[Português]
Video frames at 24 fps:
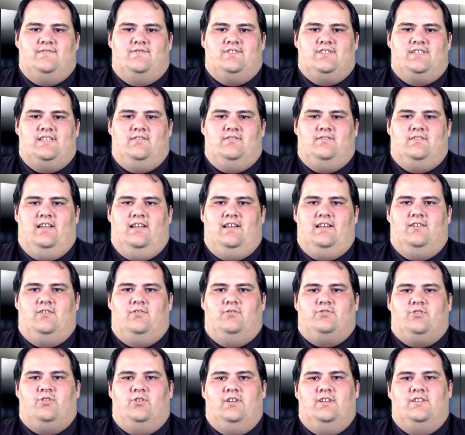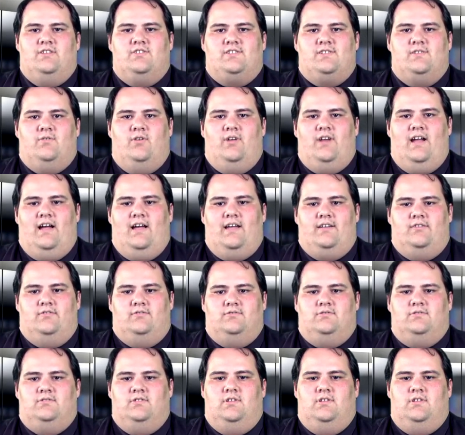você não está ali controlando o seu horário.